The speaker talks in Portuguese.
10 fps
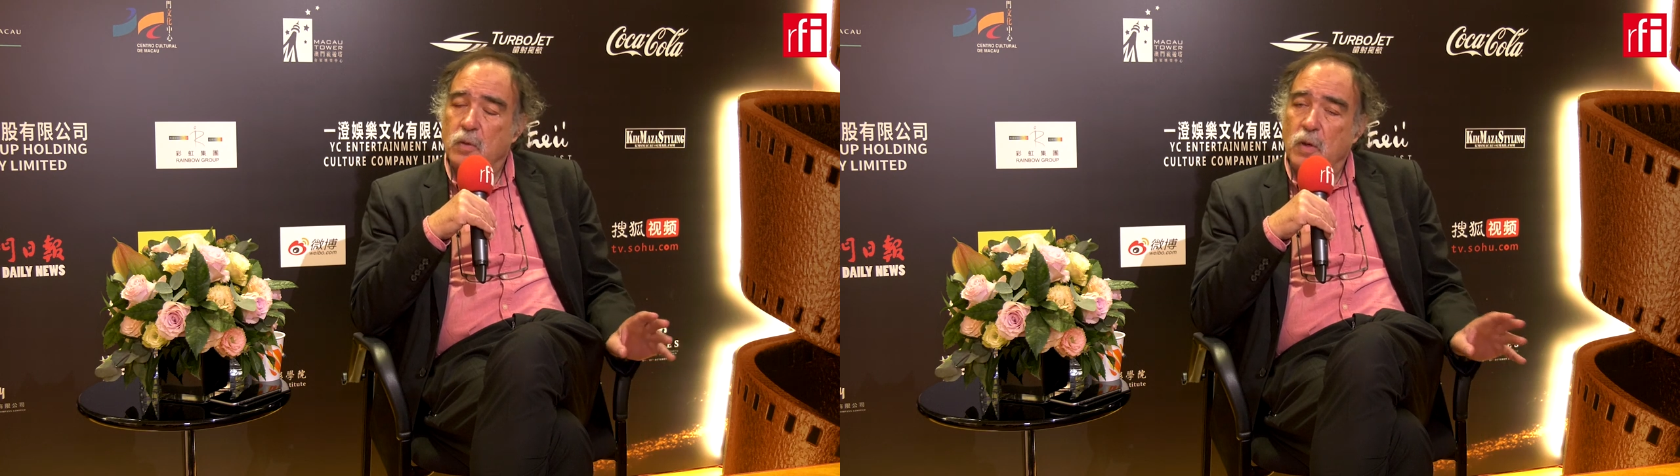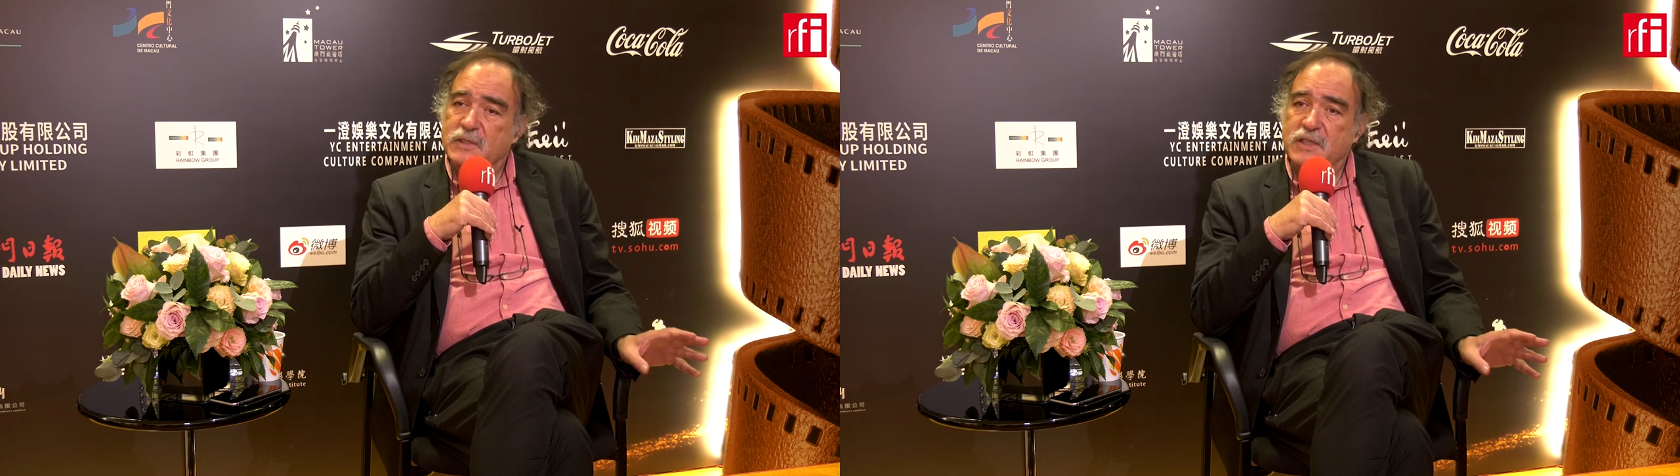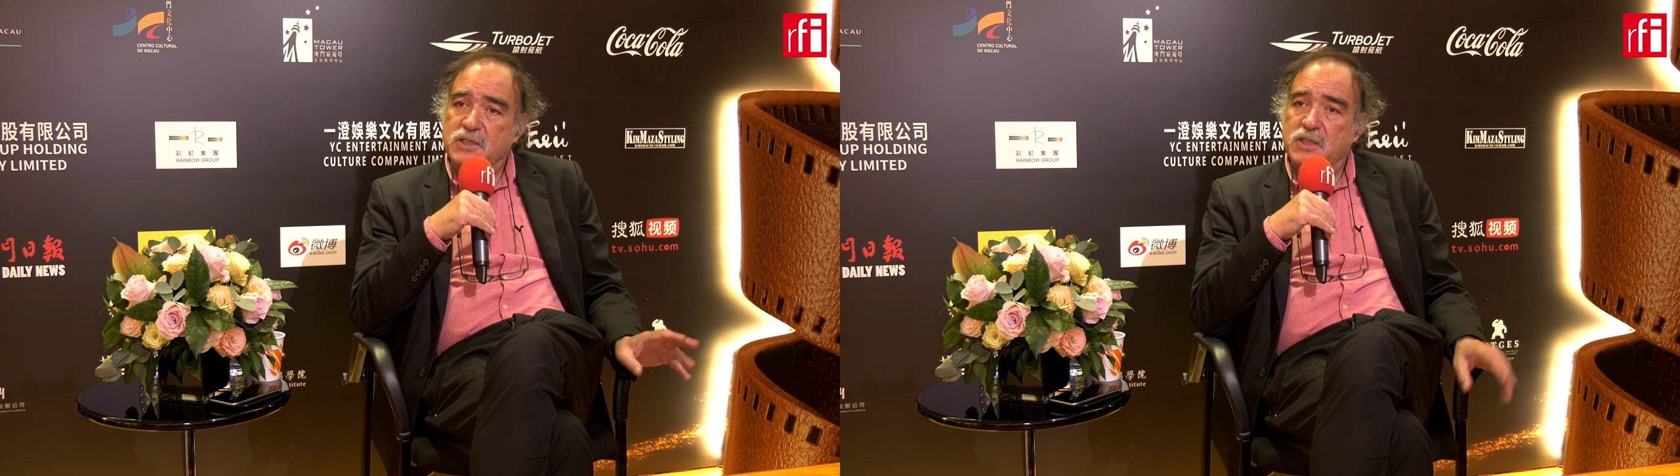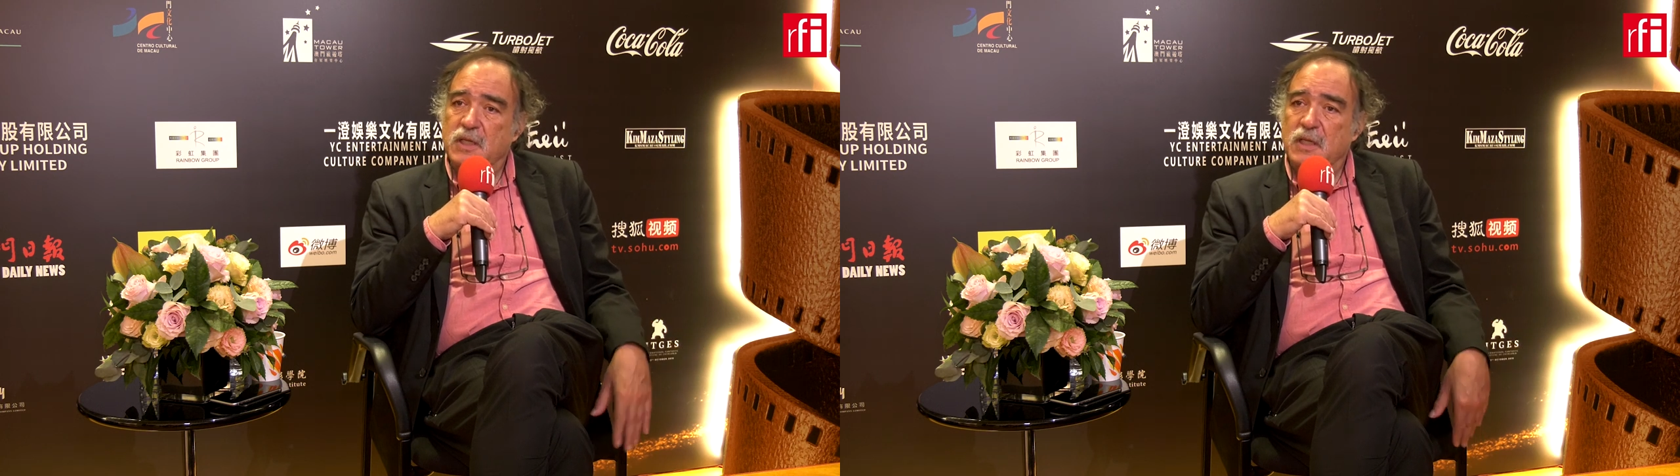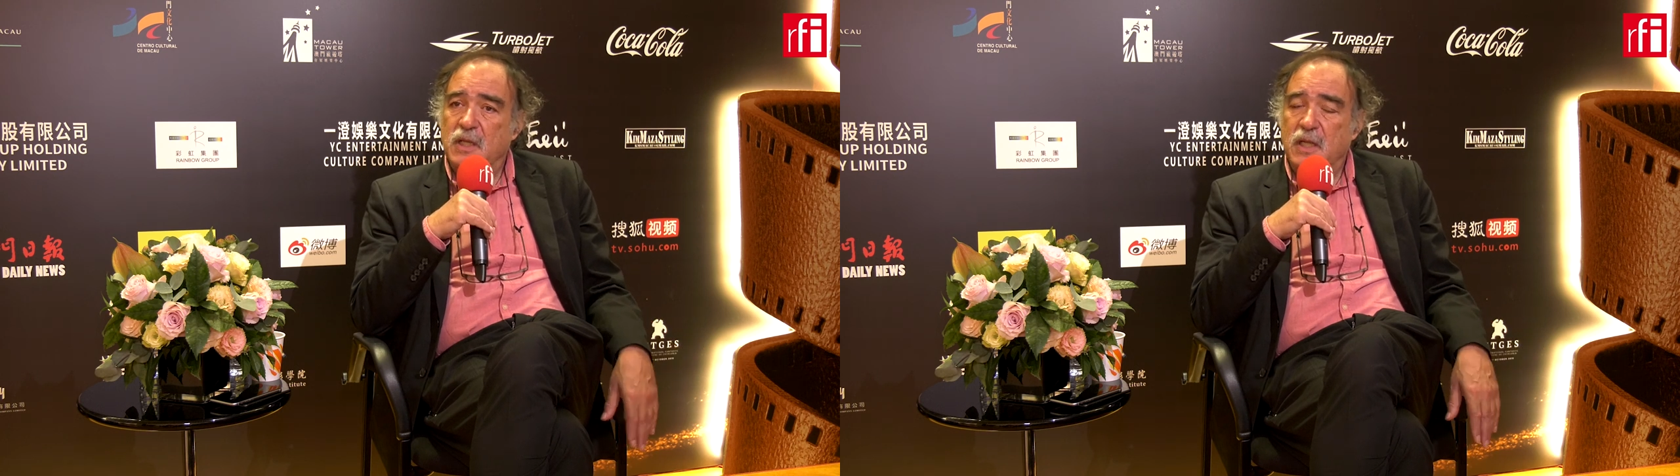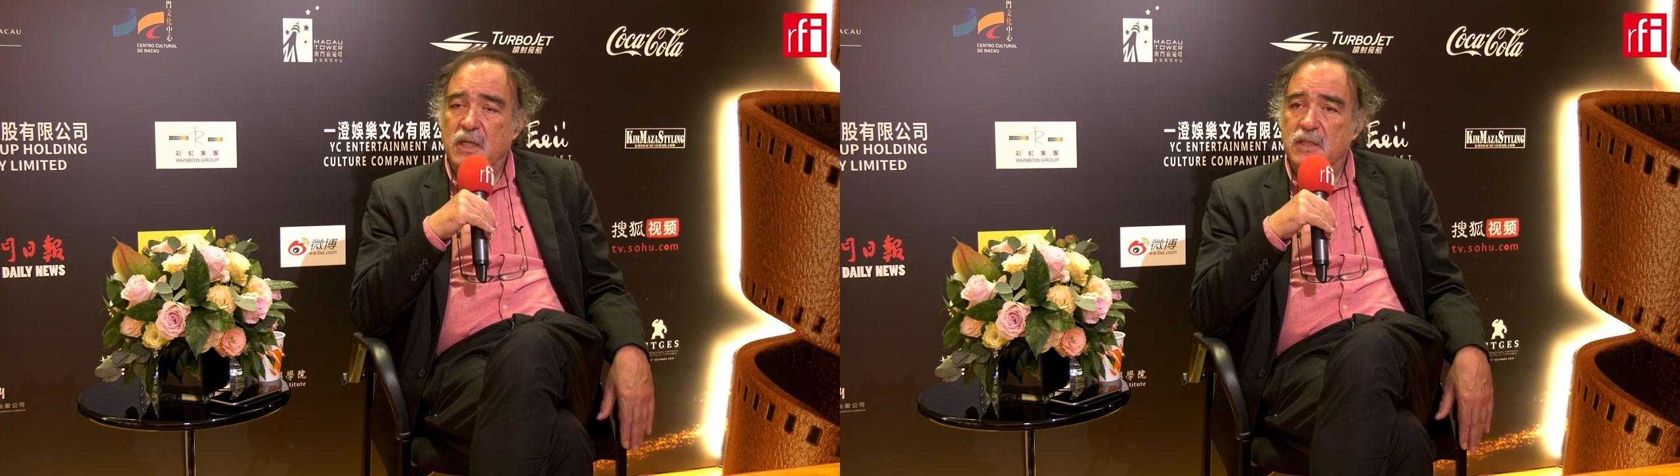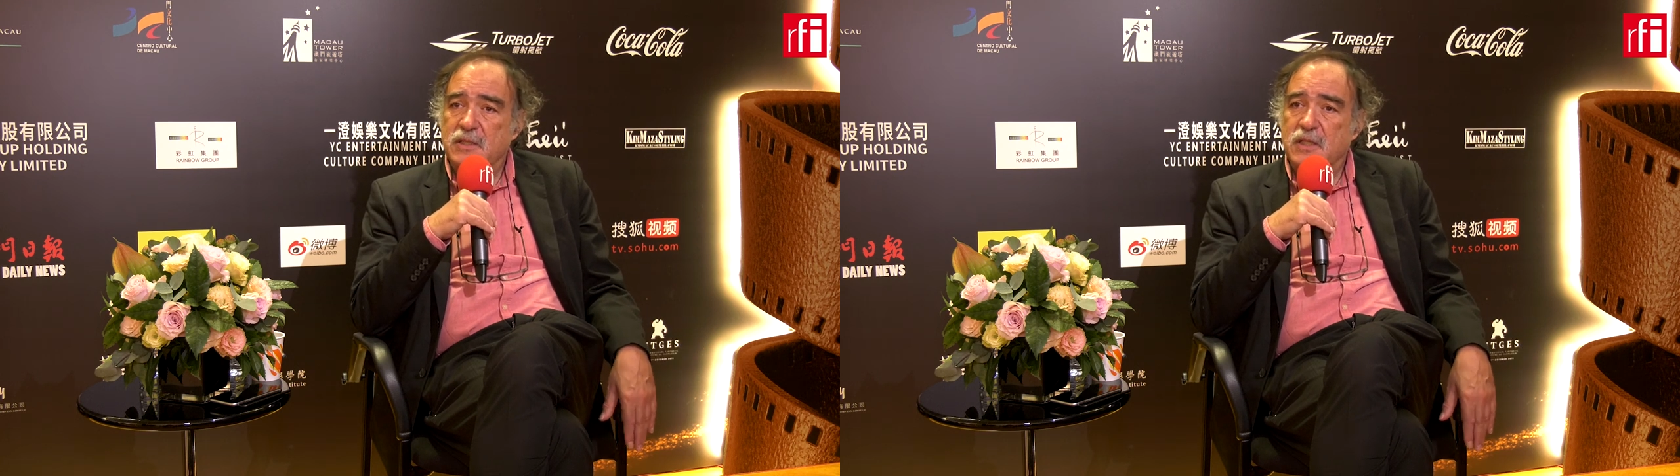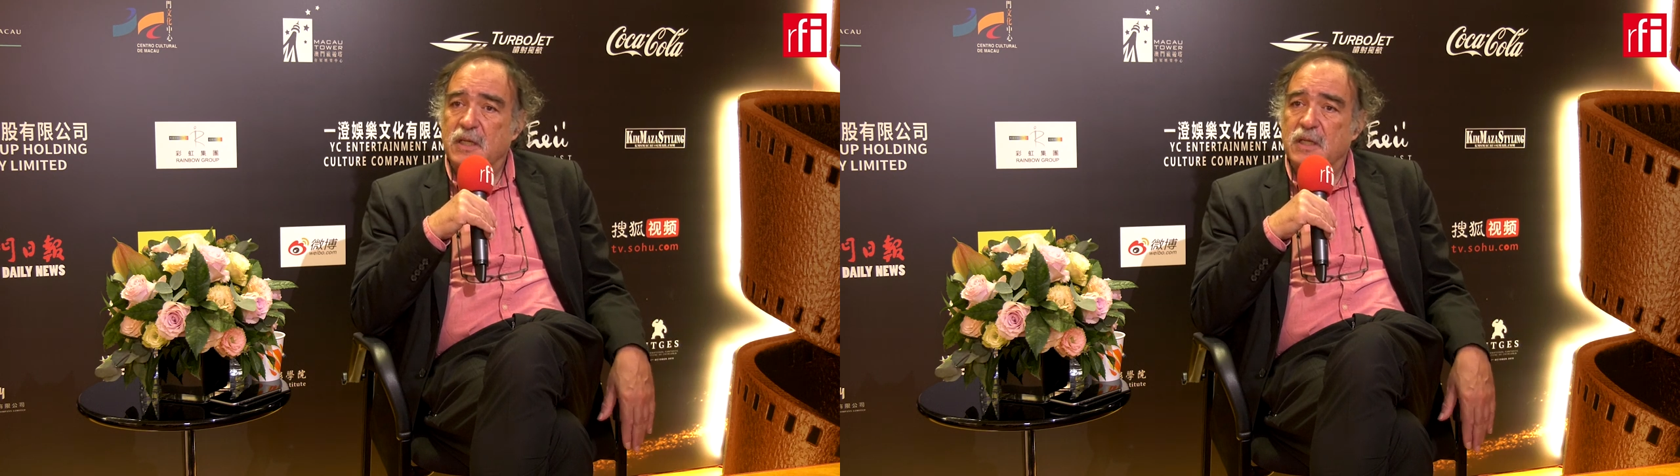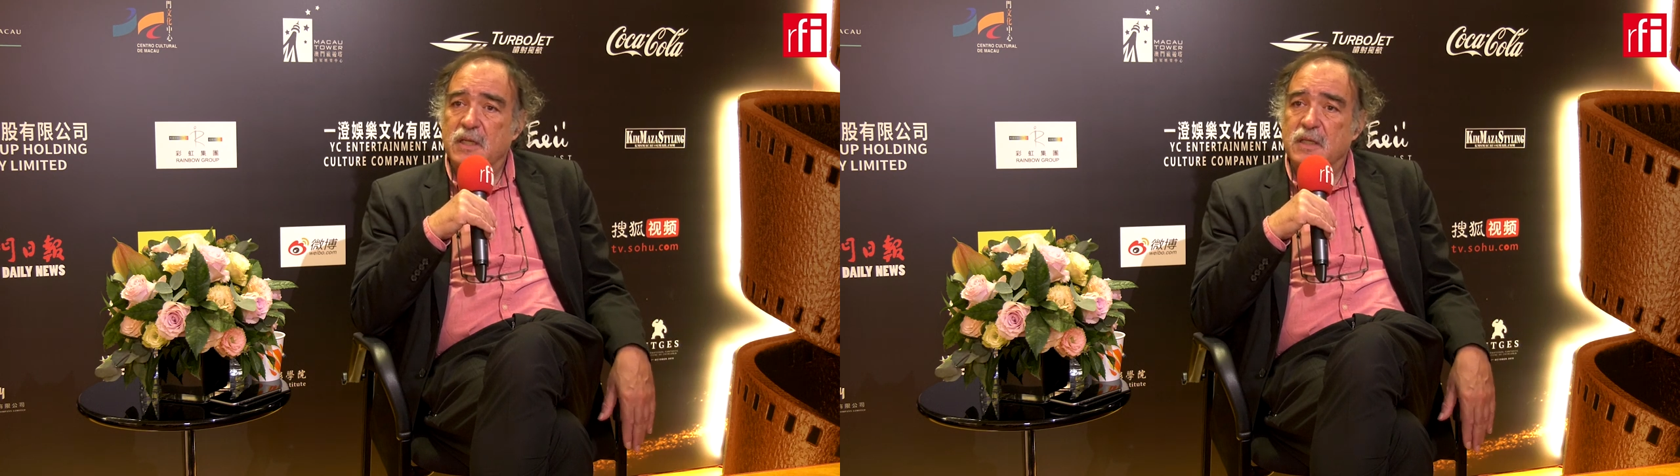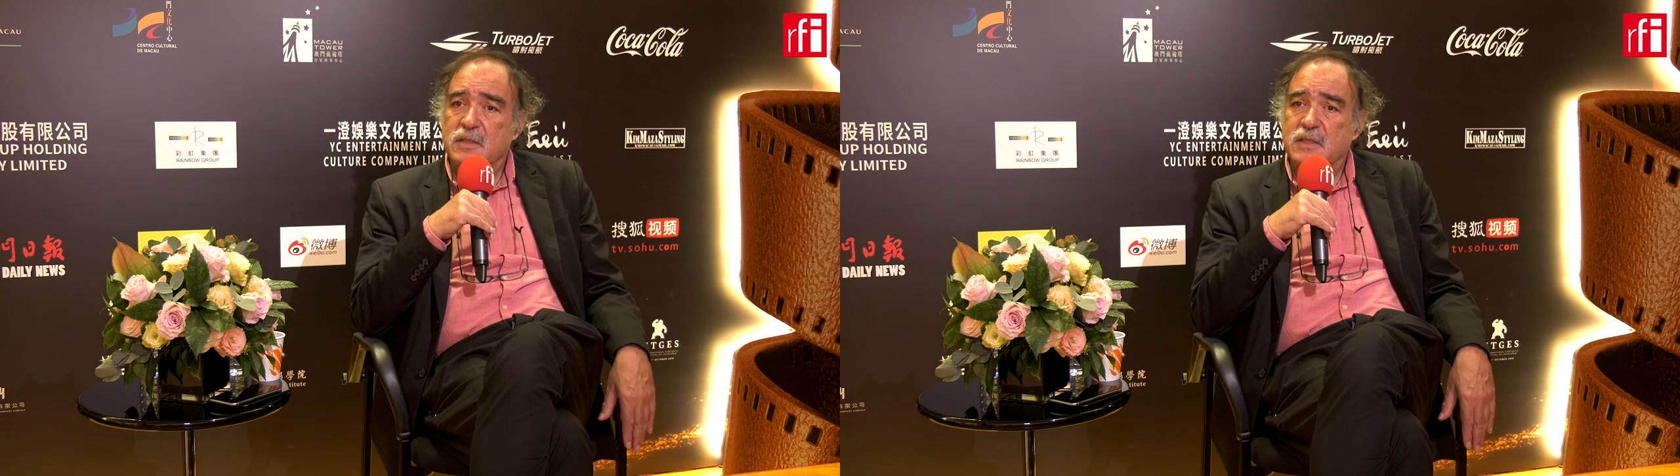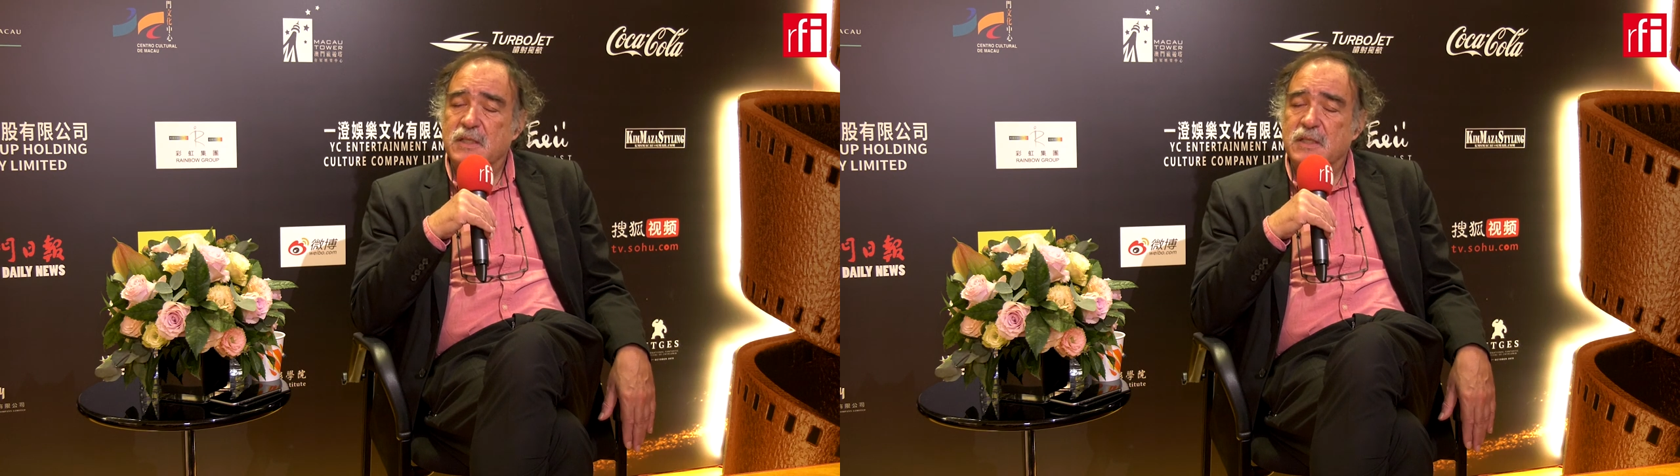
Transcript: qual seja a tendência, eh, se